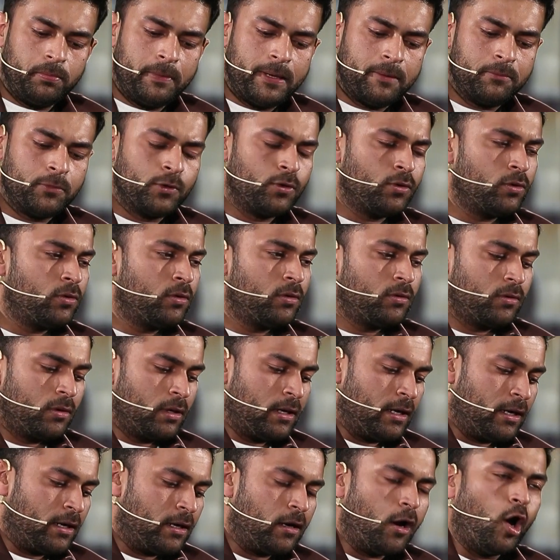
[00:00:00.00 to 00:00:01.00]
మేము
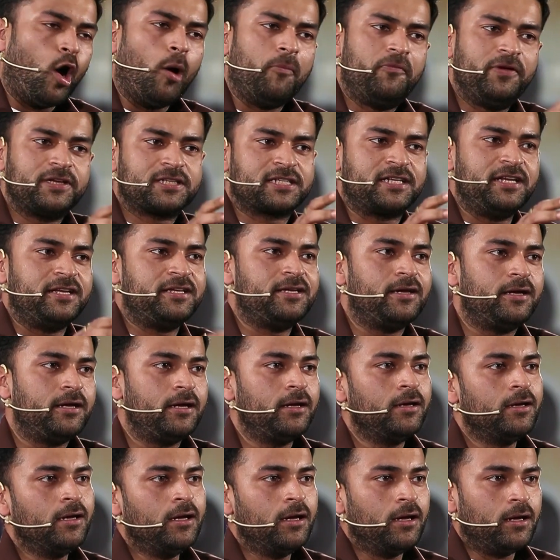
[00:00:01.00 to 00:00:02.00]
ఆబ్వియస్లీ uh,